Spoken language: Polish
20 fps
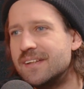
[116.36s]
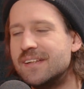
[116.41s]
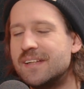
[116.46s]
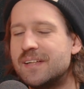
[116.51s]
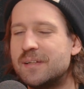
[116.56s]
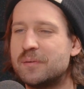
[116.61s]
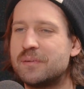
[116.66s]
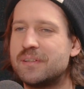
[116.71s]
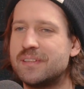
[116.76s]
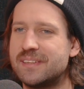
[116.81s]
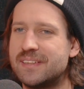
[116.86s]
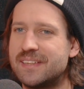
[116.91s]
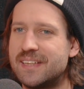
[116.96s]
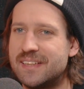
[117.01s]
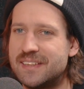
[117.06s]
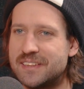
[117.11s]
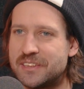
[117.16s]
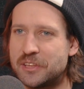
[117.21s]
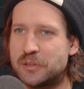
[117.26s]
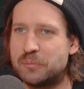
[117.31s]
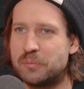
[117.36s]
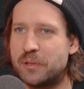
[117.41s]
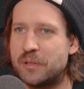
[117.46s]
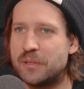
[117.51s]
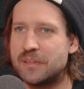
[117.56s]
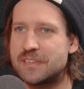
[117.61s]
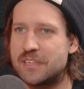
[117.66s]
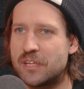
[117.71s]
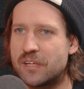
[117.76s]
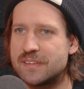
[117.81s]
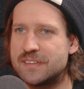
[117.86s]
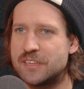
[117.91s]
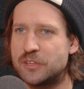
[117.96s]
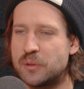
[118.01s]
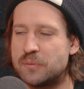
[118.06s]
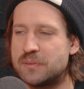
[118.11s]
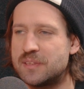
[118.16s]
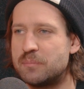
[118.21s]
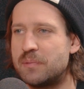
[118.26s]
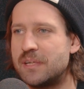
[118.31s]
generalnie rzecz biorąc trochę
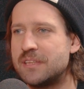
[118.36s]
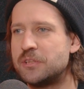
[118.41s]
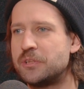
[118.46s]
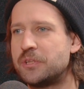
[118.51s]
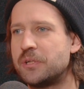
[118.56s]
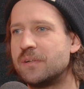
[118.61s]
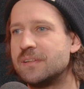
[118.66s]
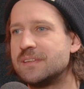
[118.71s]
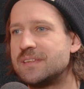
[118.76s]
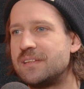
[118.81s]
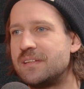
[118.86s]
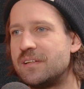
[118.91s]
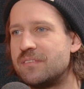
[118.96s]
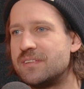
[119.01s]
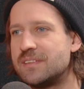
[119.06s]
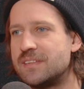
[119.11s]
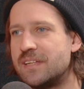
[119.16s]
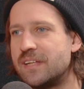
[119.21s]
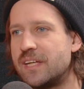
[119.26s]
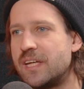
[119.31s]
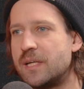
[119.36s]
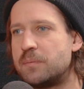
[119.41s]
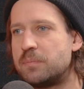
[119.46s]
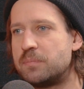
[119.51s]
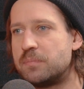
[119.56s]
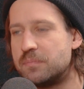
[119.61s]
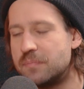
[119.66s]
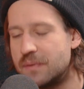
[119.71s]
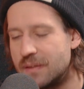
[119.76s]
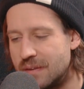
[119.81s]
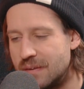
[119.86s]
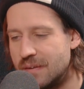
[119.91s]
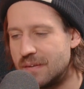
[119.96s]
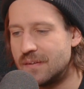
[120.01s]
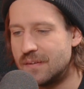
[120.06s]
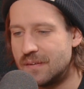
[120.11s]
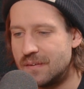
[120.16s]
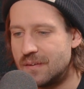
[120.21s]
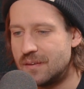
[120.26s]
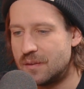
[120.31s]
zacząłem za bardzo się koncentrować na takich
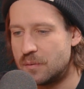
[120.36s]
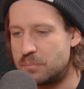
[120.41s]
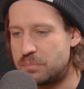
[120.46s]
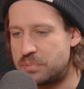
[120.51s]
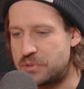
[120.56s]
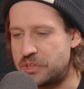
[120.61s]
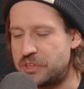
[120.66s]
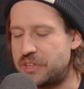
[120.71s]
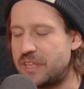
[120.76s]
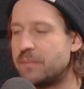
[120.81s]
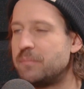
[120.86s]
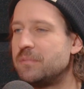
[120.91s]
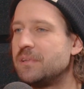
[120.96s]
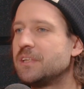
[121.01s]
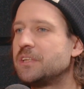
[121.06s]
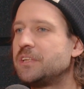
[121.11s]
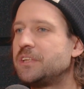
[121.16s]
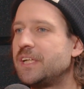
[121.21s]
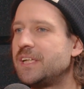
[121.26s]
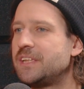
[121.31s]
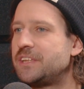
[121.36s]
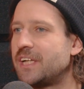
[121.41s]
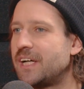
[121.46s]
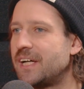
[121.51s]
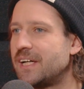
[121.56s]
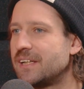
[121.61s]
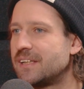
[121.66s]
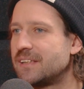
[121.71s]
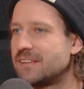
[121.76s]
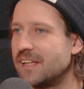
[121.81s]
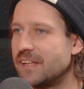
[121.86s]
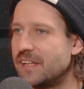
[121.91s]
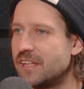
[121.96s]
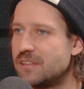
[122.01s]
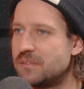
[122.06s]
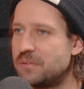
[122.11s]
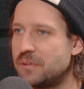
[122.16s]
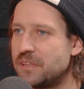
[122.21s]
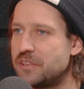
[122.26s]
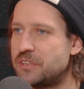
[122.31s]
przyziemnych rzeczach, takich,
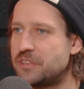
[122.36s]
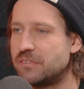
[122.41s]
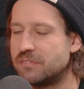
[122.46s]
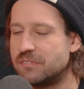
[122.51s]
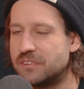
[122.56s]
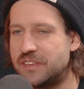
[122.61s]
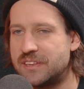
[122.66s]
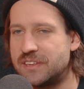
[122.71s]
które, gdzie